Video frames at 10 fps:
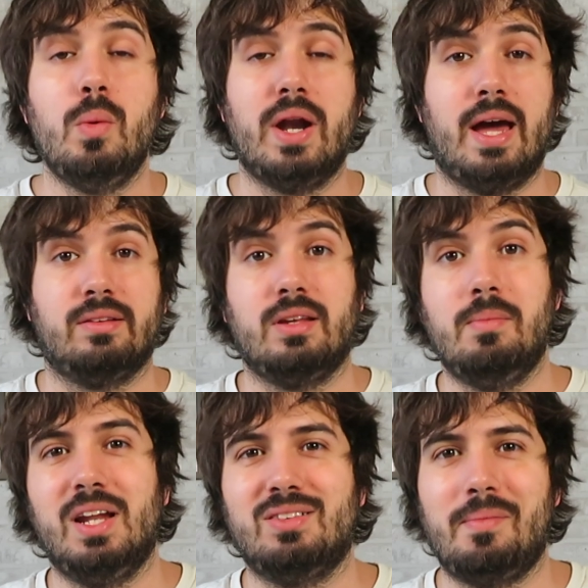Muy buenas,
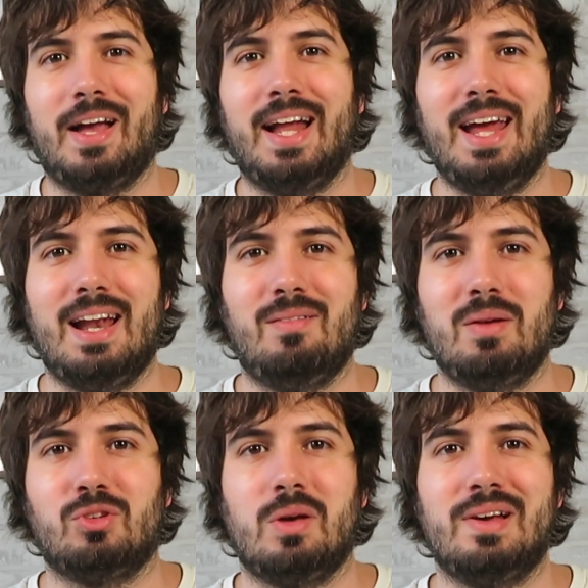bienvenidos a mi canal,
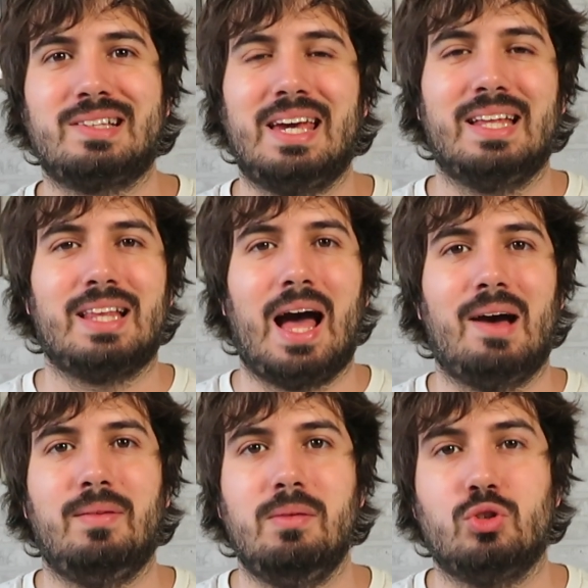hablemos de básquet,
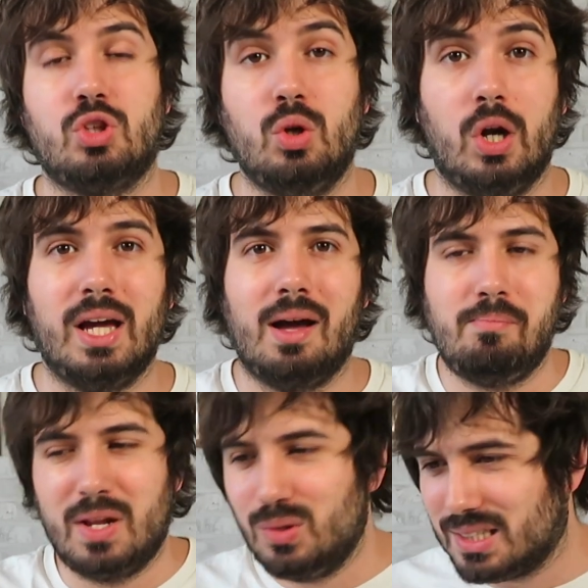hablemos de
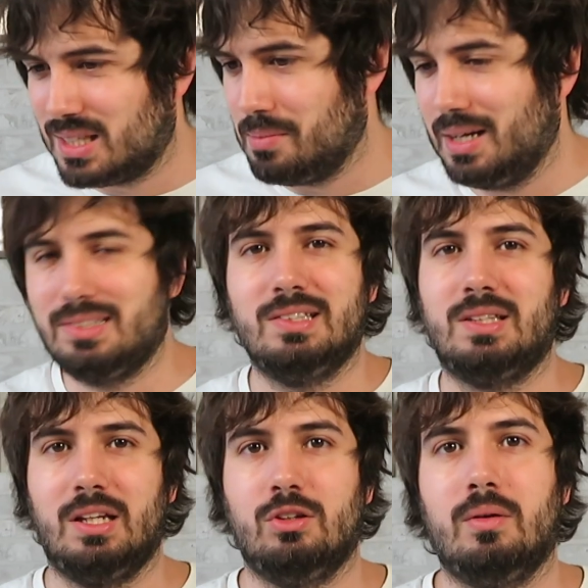Euroliga, menuda semana
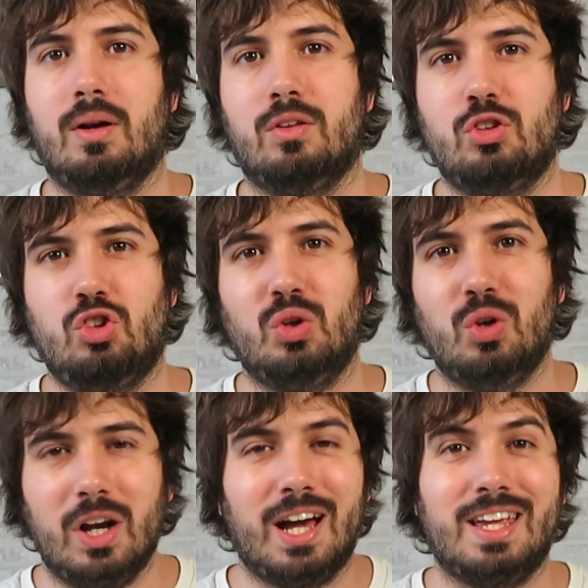estáis teniendo de baloncesto de
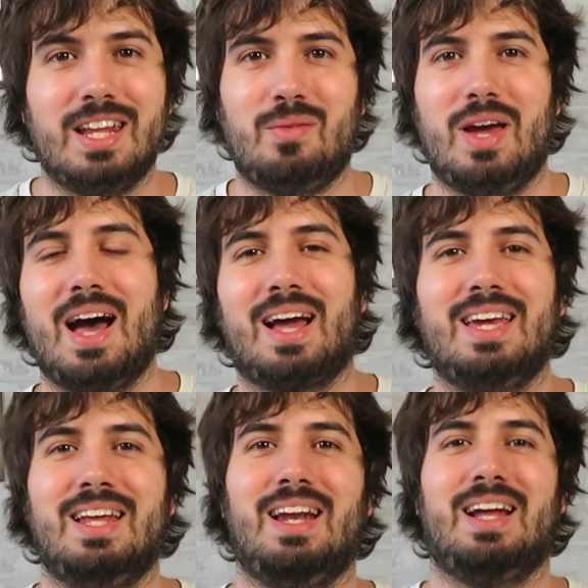Euroliga y NBA
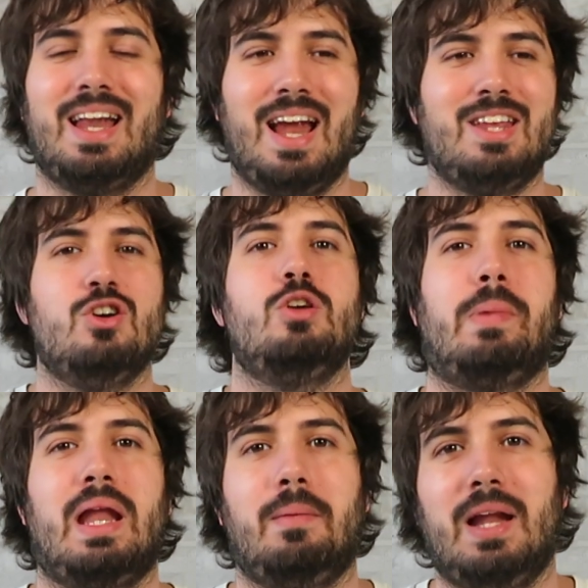aquí en el canal y hoy
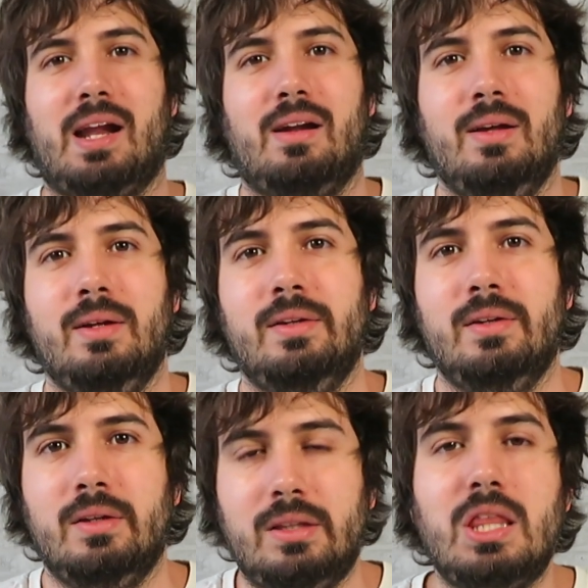para hablar
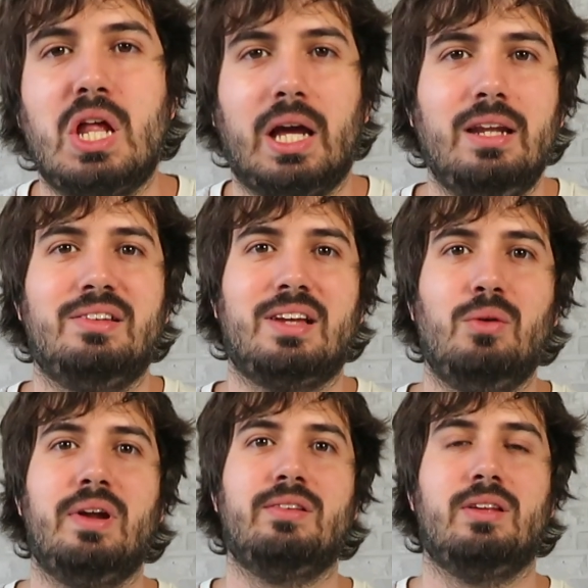de Zalgiris
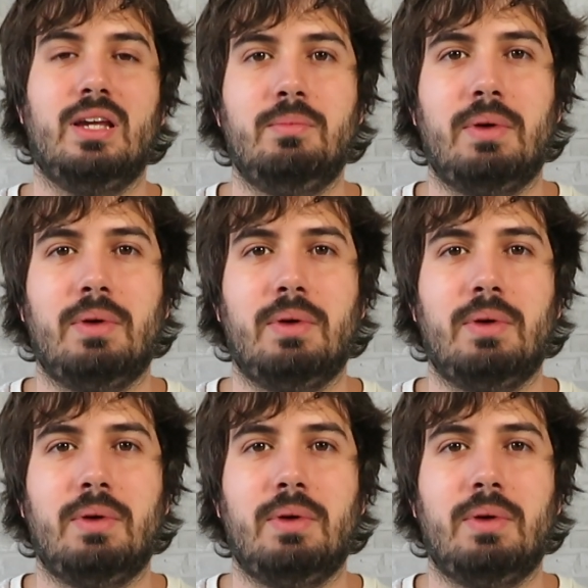Kaunas